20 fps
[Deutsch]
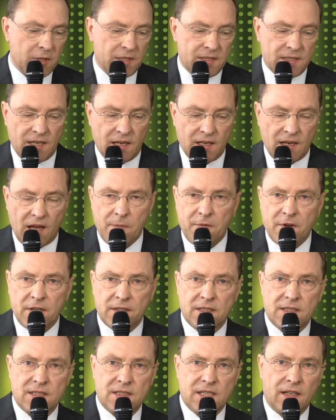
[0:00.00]
Ich scanne einfach
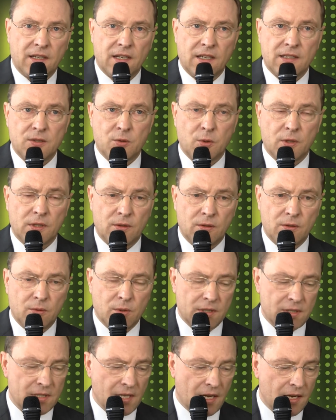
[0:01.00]
das Zahnrad kurz,
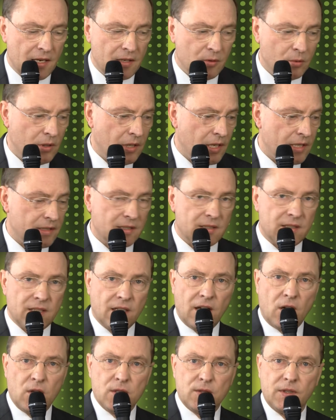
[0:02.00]
kurz ein und lasse es dann
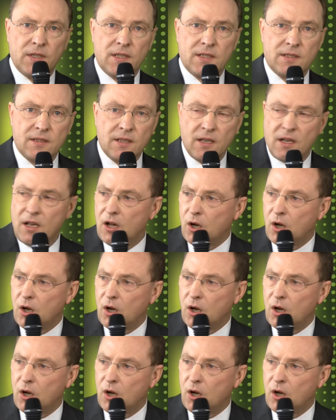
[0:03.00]
rausfräsen.